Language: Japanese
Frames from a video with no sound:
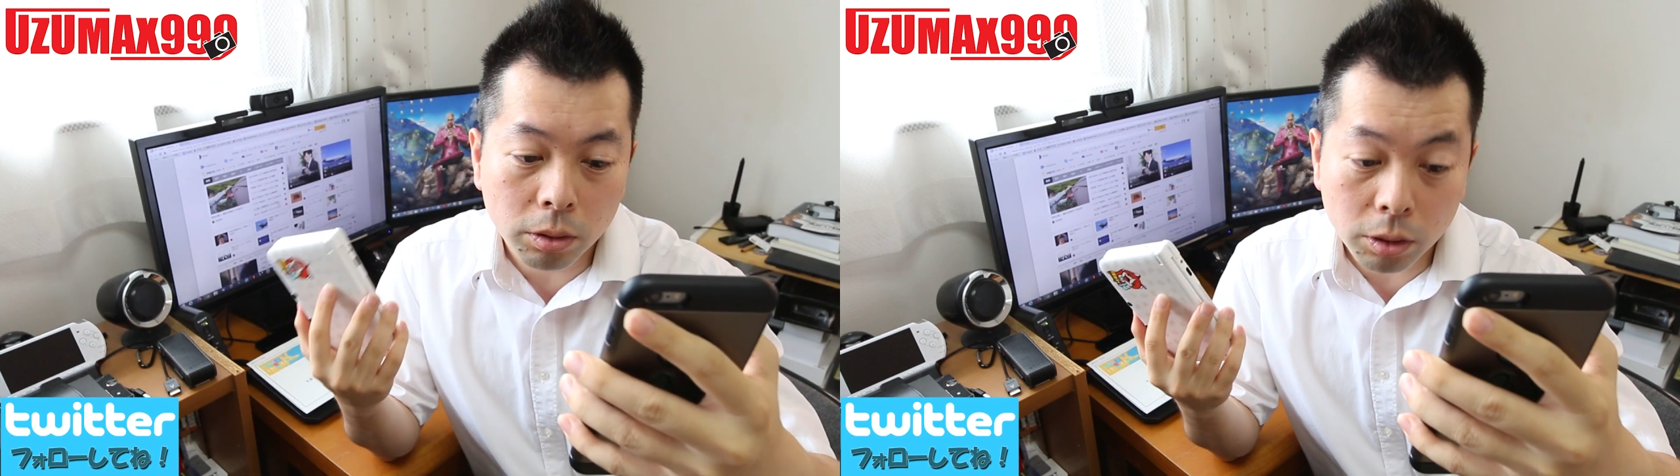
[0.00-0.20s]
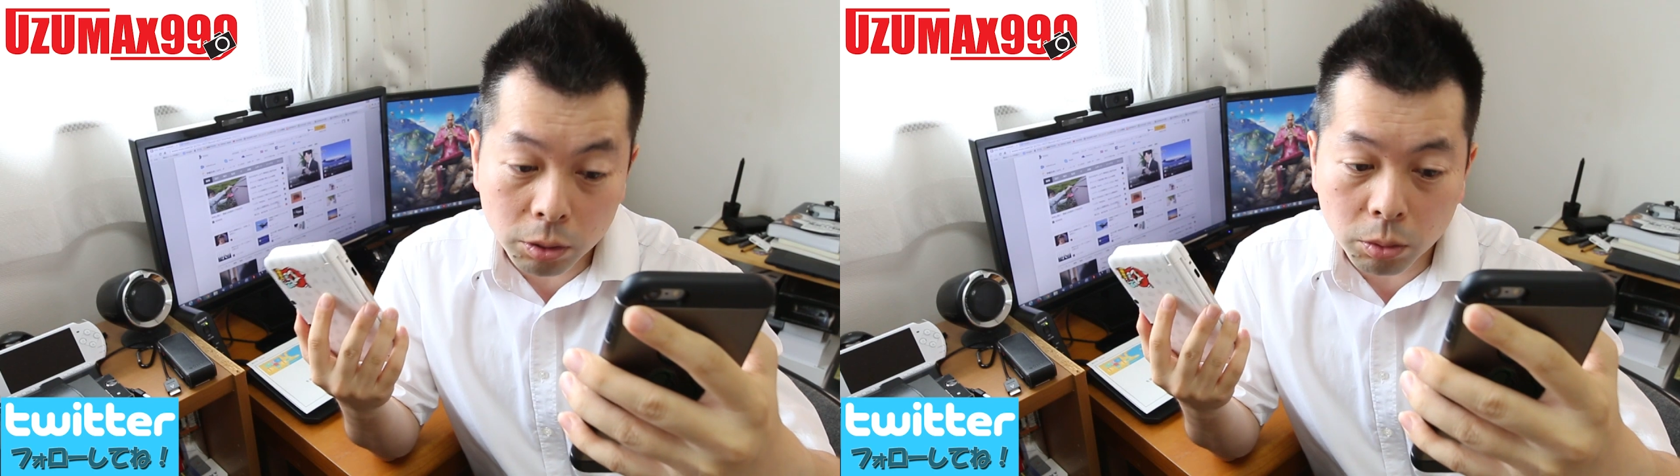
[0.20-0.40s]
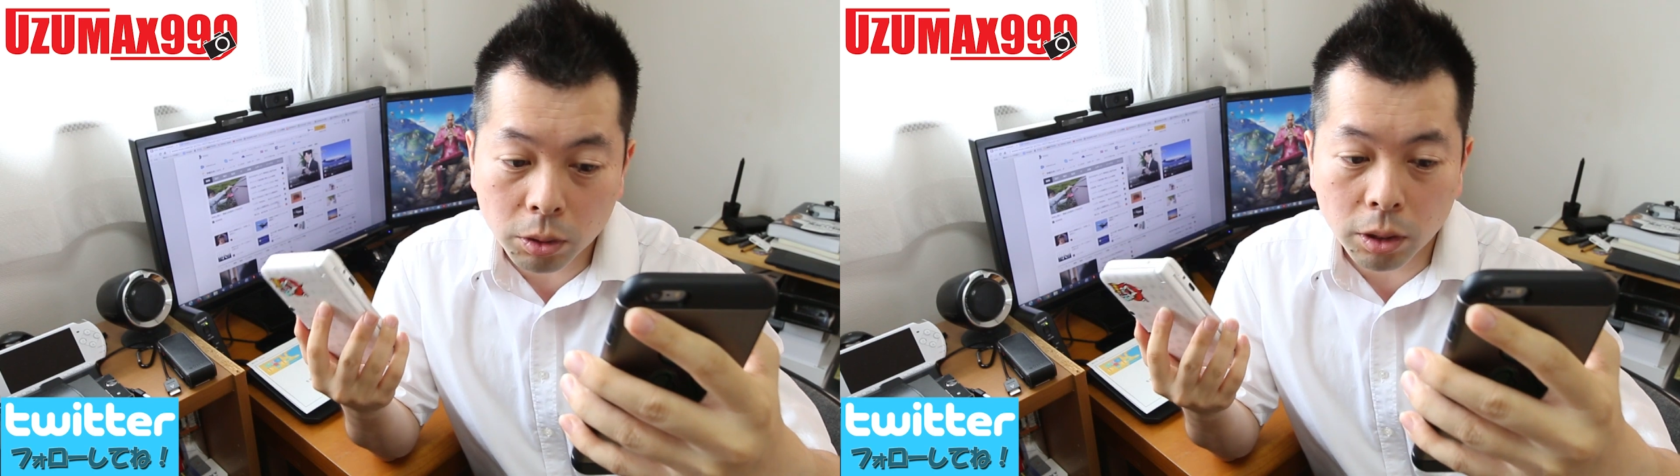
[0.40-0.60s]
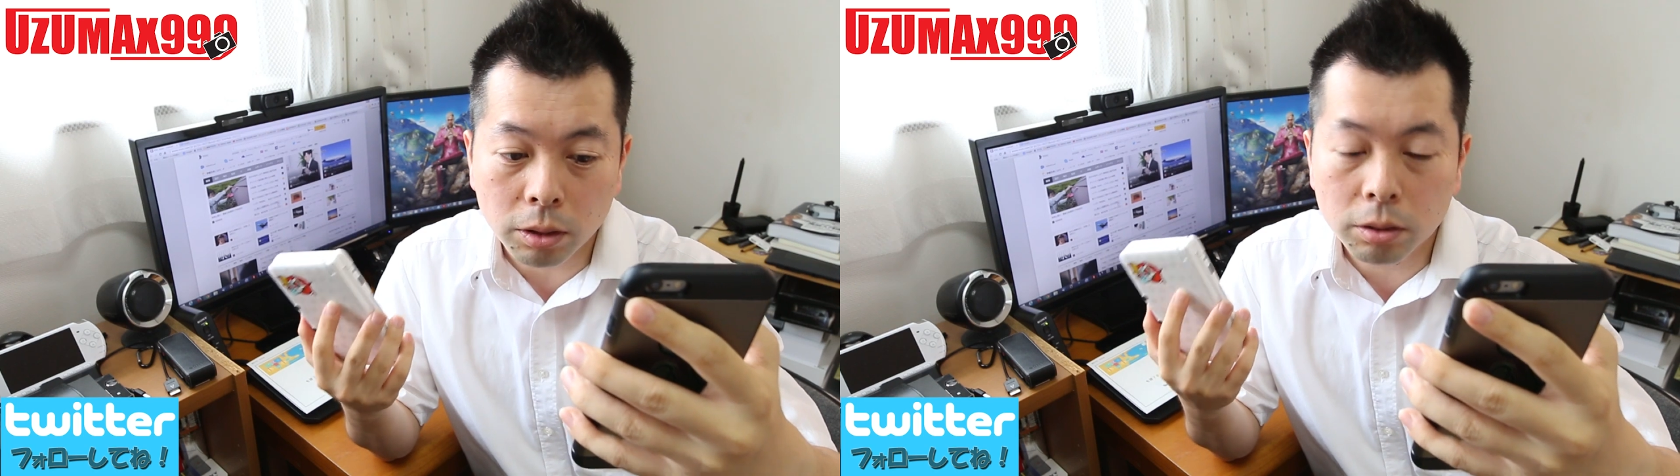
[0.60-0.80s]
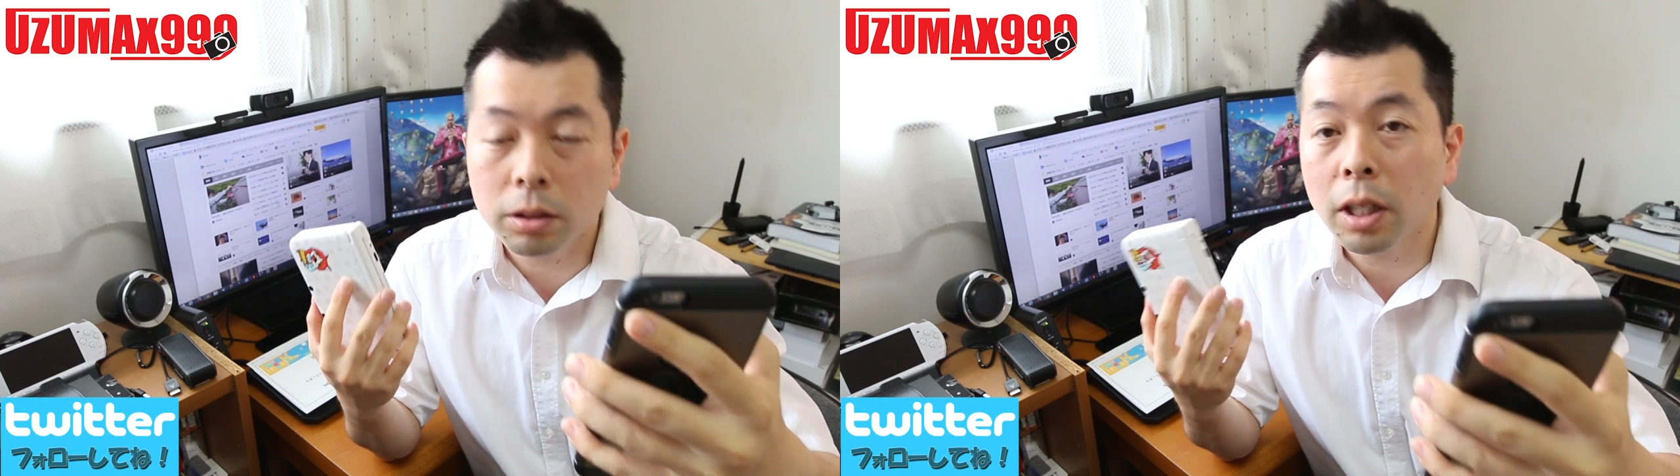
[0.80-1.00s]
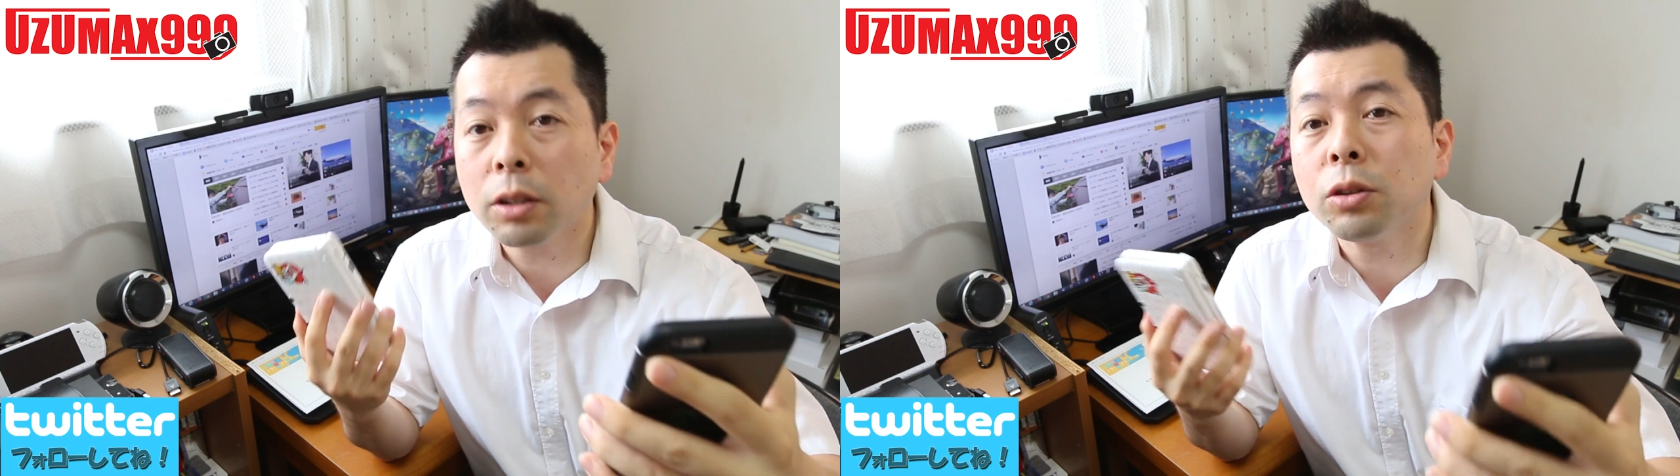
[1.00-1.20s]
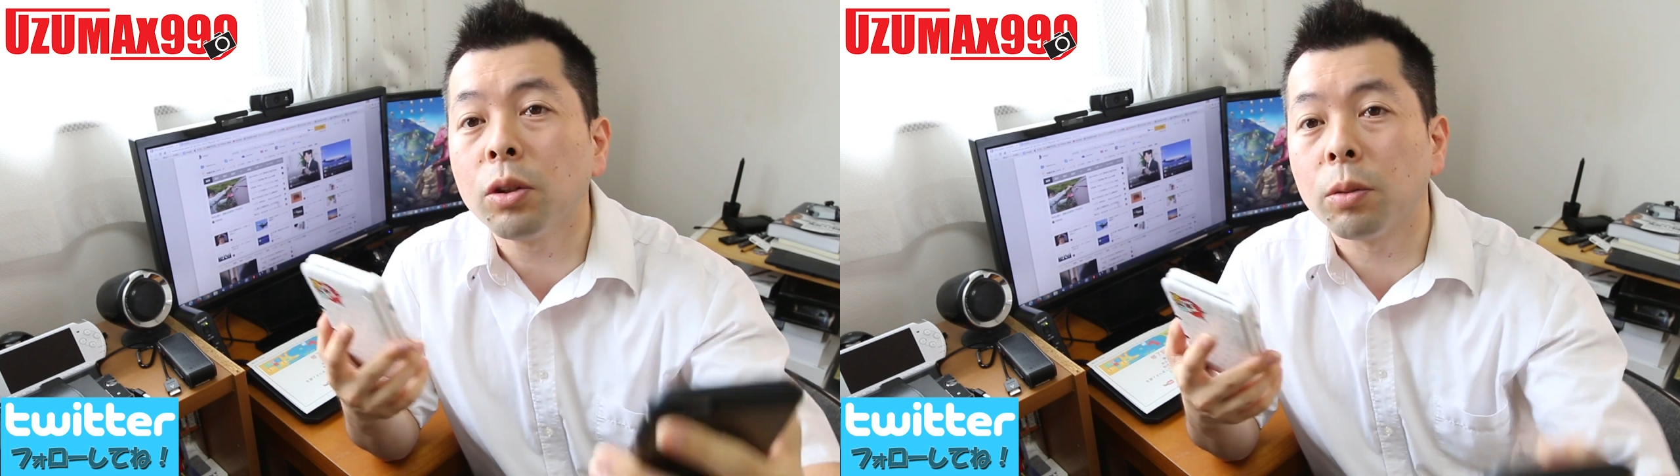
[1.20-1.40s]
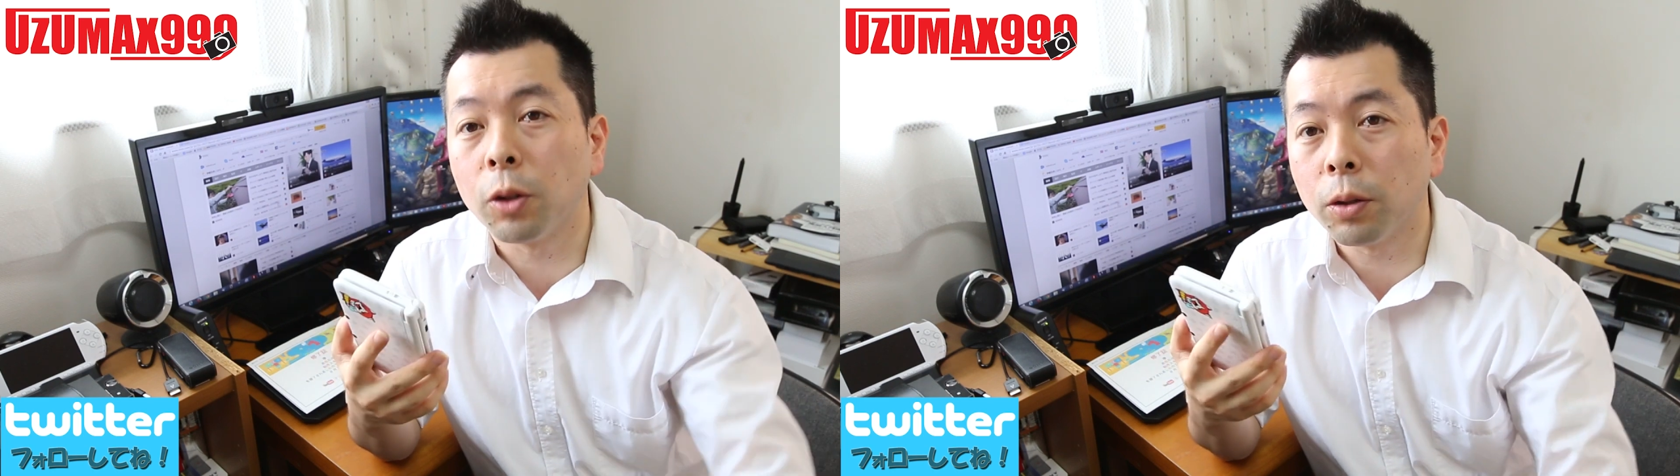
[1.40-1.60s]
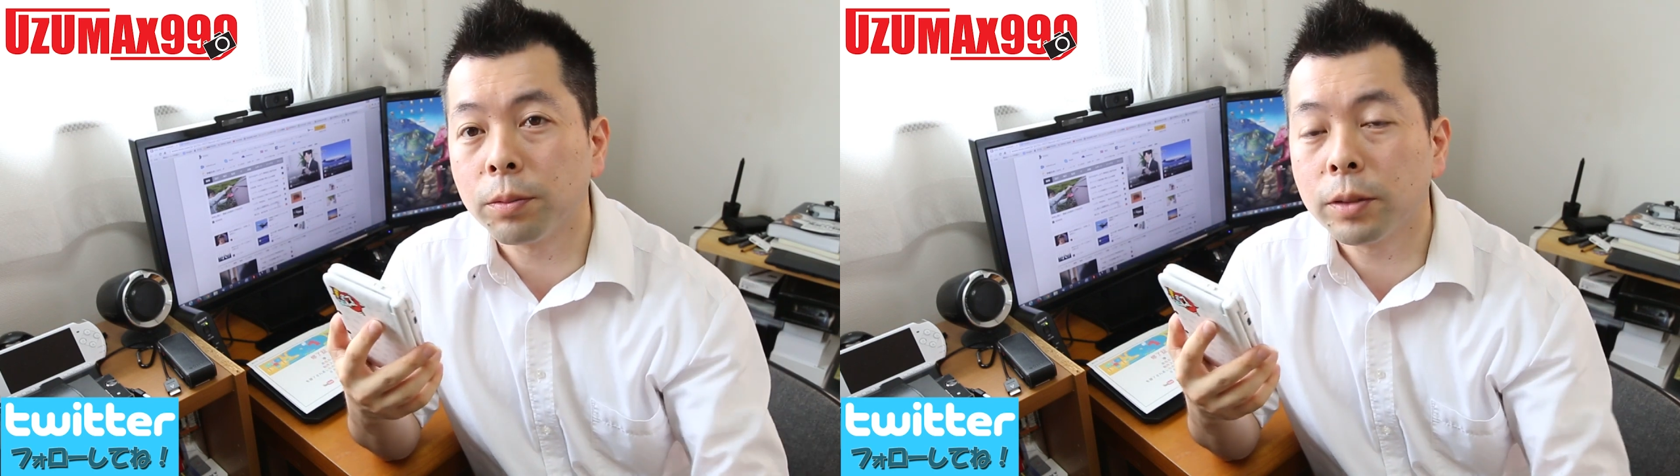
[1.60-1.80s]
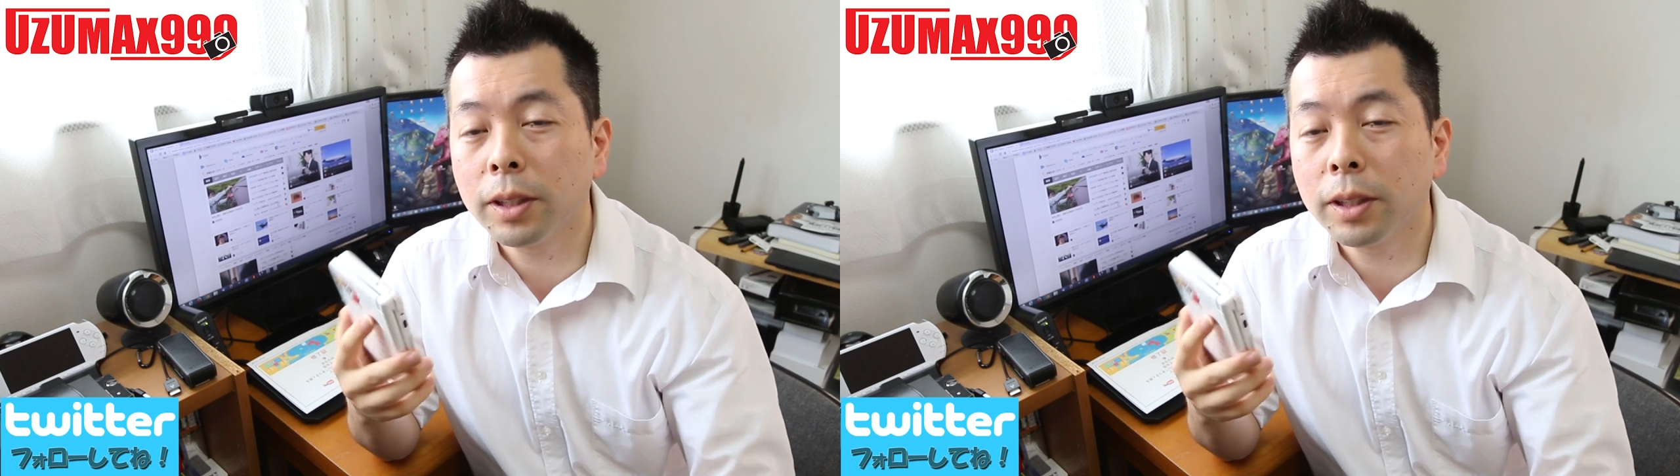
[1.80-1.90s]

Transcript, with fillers: 一緒に朱雀城も